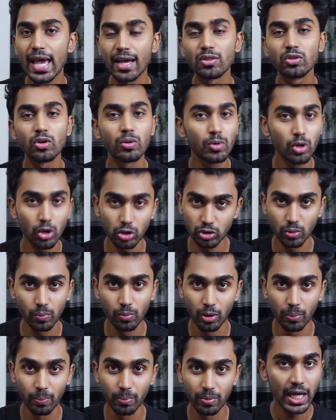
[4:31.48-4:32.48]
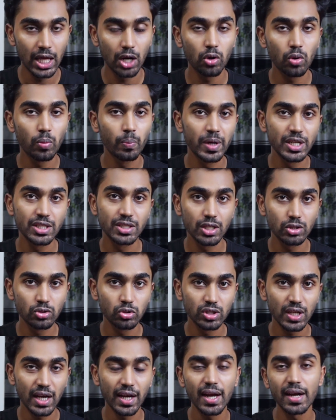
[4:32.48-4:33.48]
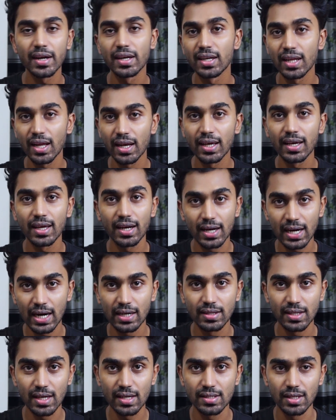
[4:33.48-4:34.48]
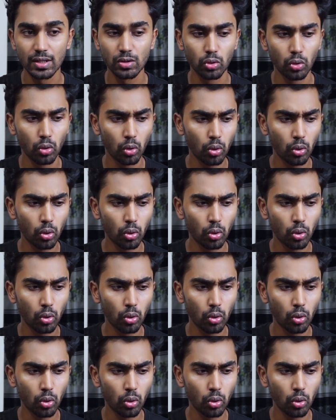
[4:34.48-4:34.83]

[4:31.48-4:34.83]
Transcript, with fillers: একদমই অসম্ভব এরকম বেশ কিছু জায়গায় ডিটেইলিংয়ের ঘাটতি আছে তো